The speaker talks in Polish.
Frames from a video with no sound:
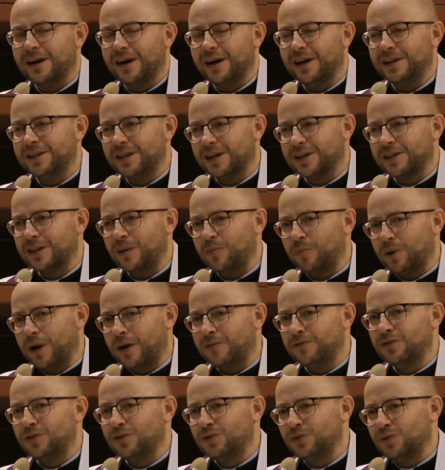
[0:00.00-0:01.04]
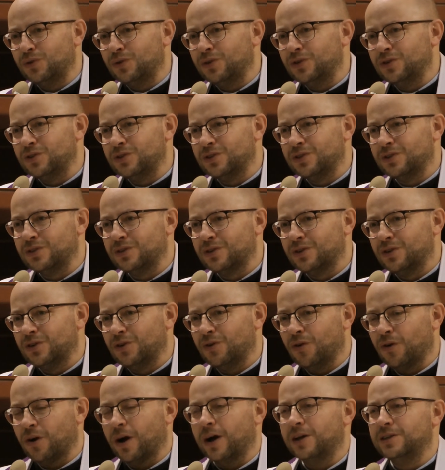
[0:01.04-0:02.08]
ale tak naprawdę to jest
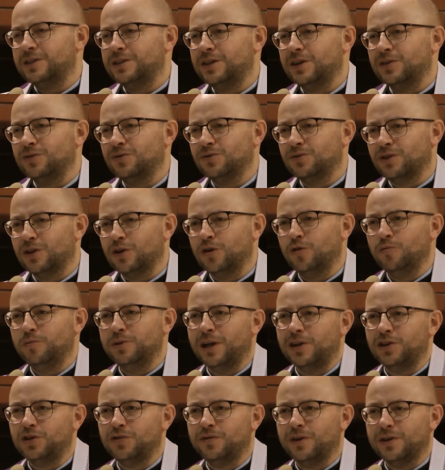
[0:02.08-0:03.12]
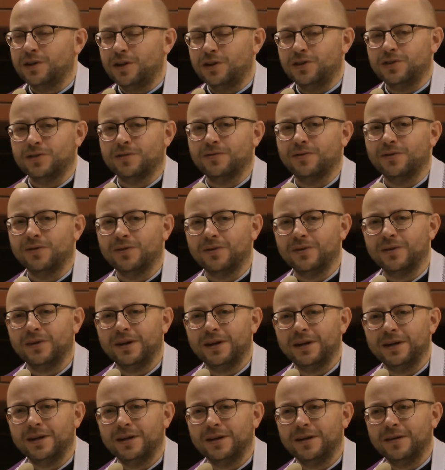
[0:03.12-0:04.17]
okazja do tego, by dać świadectwo
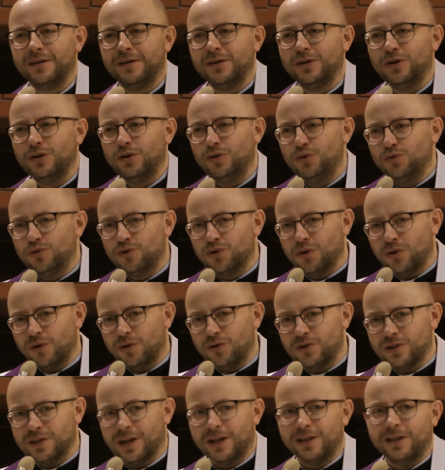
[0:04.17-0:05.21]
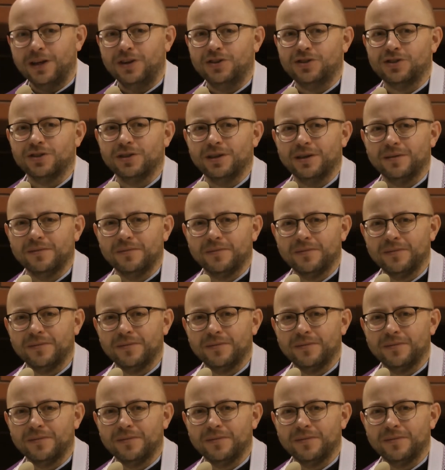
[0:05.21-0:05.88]
już ostatecznie.